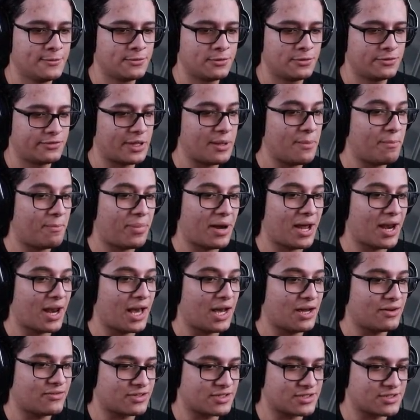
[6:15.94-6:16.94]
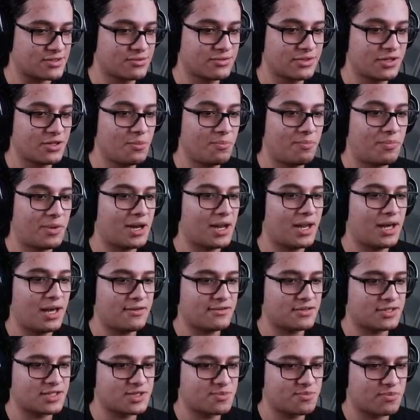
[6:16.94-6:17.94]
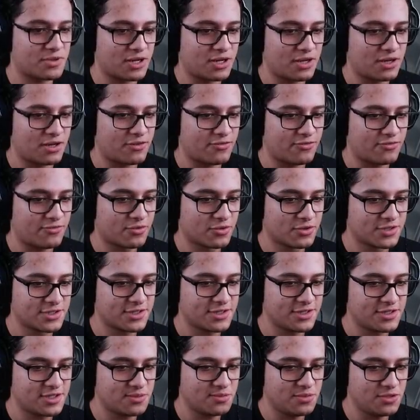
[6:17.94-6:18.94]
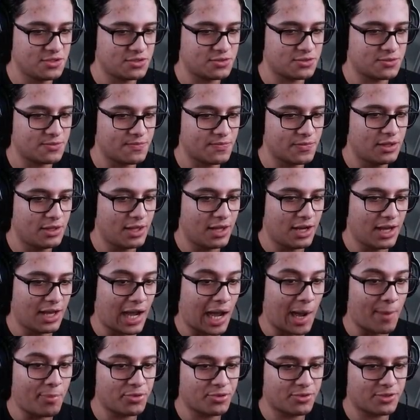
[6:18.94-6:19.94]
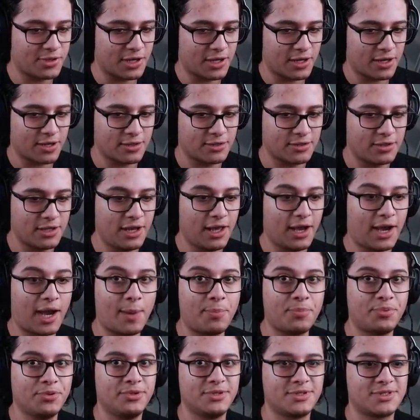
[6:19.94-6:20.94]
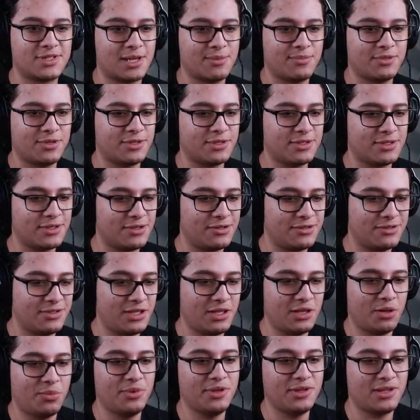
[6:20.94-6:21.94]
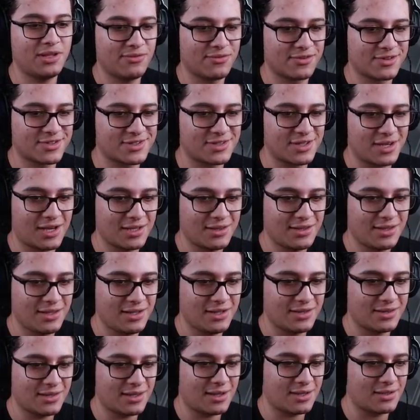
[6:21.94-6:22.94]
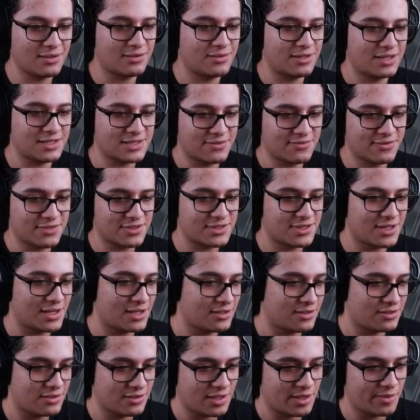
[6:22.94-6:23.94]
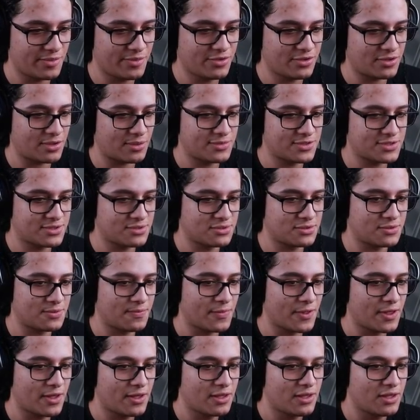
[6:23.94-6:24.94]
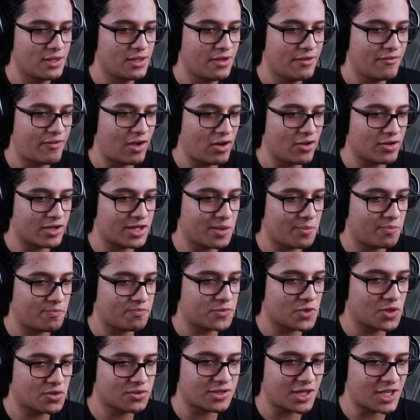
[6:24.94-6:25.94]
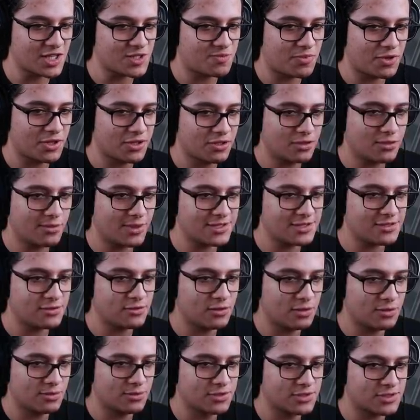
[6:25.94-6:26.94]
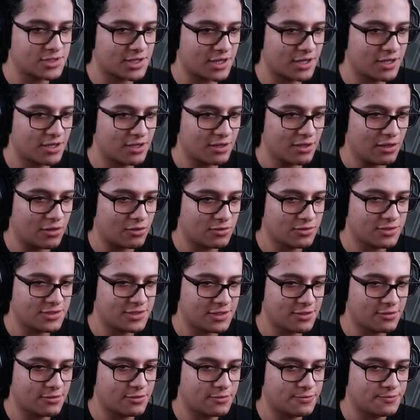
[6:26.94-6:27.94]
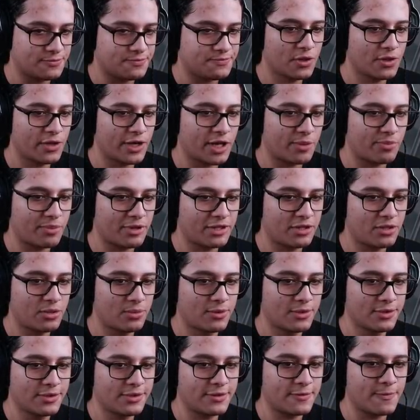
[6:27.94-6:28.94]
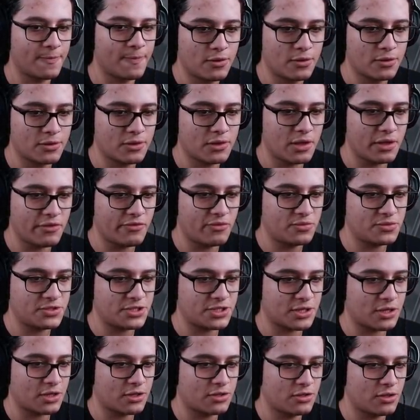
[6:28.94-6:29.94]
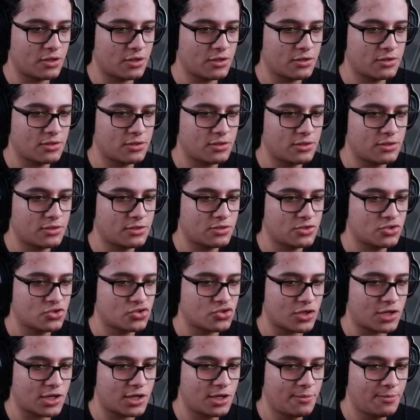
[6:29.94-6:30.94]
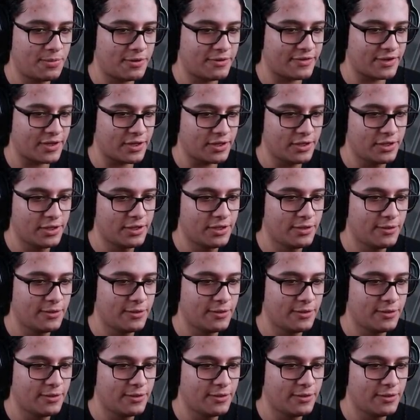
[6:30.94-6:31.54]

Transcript: Não tem palavras, não tenho palavras pra força desse bicho. E ele é rápido, cara. Ele é rápido, sabe? Eu nem aumentei a velocidade e ele tá nessa velocidade. É muito absurdo. Velho, aqui não tá spawnando mais indôminos, cara. O que que tá acontecendo? Era pra ter um monte. Ok, vamos chegar aqui, ó. Só rampa, velho.